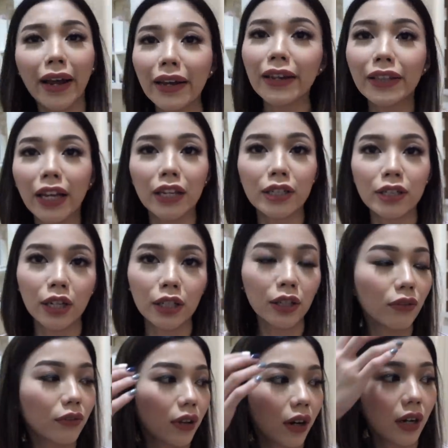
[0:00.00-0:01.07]
Ngayon na tayo nag-start
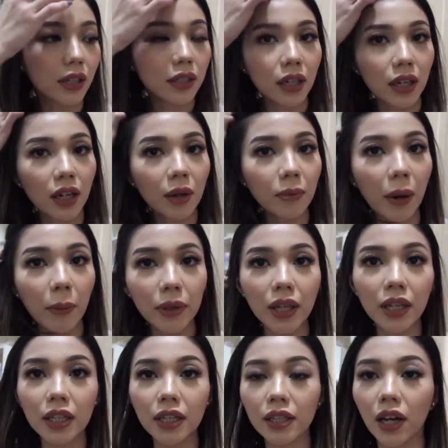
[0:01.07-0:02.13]
ng vlog kasi
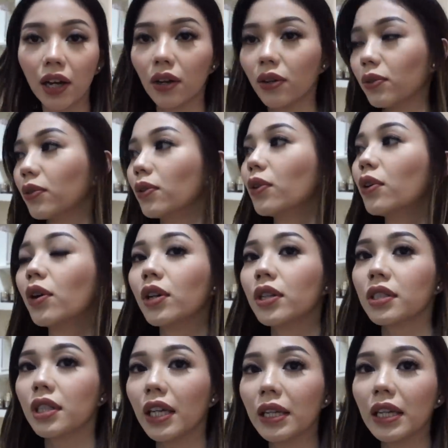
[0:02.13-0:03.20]
nagmamadali na ako.
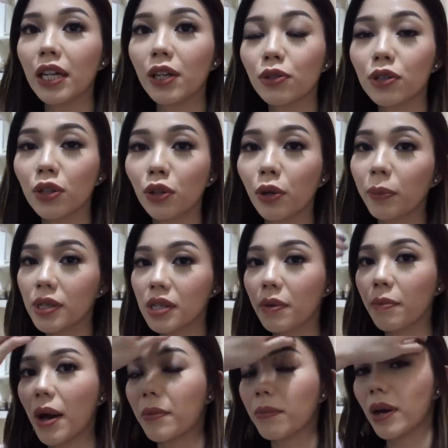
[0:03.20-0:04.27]
Ininayusan ko pa si
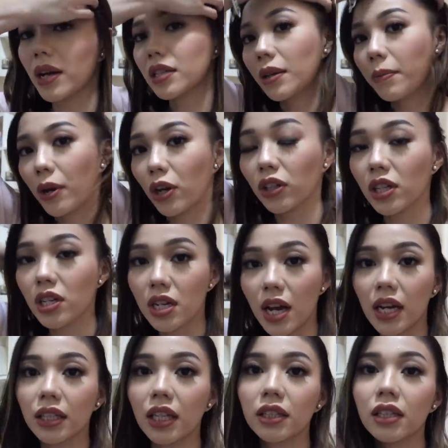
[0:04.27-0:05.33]
mama kasi meron din
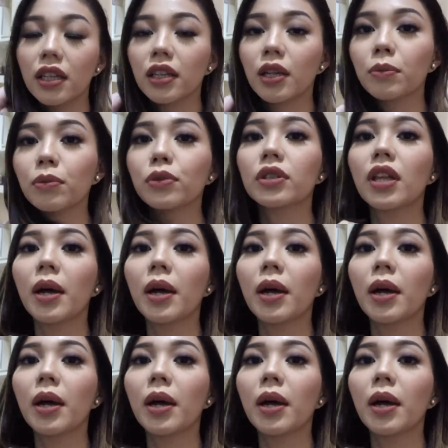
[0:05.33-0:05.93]
siyang attendan debut.